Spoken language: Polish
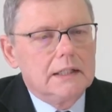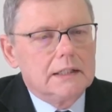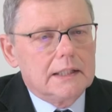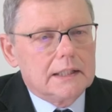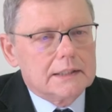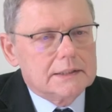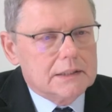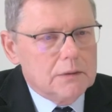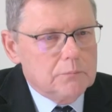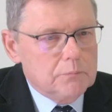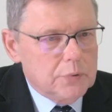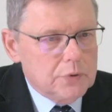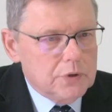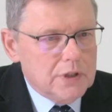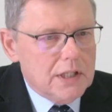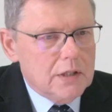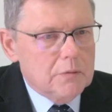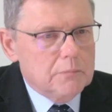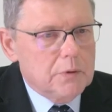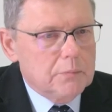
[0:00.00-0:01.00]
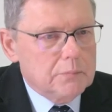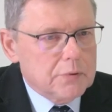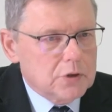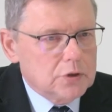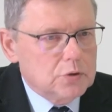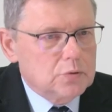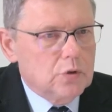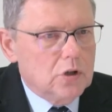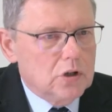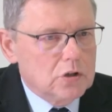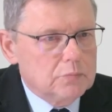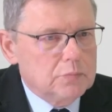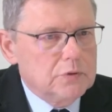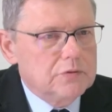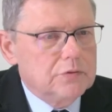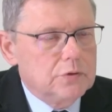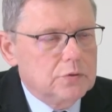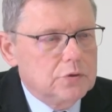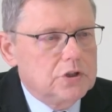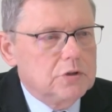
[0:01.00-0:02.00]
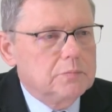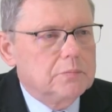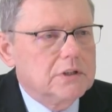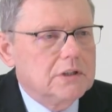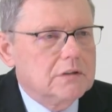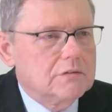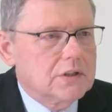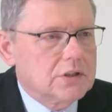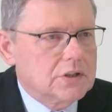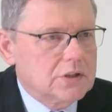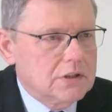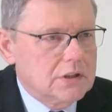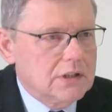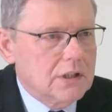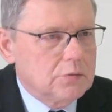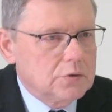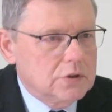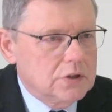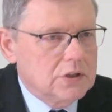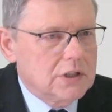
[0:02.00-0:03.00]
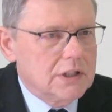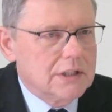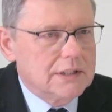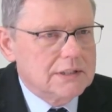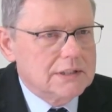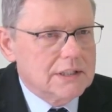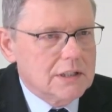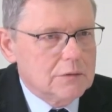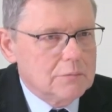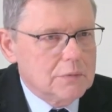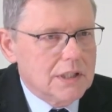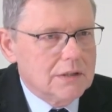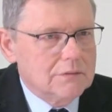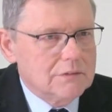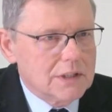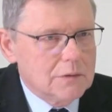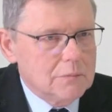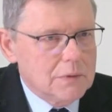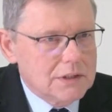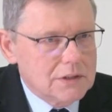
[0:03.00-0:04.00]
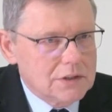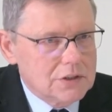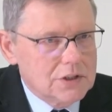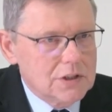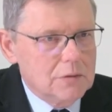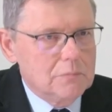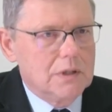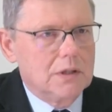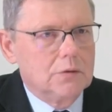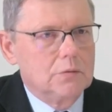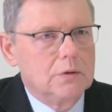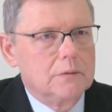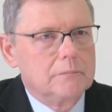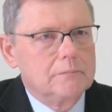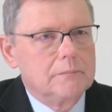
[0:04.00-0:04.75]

Następuje po prostu odpływ ludzi, ponieważ nauczyciele zarabiają dramatycznie mało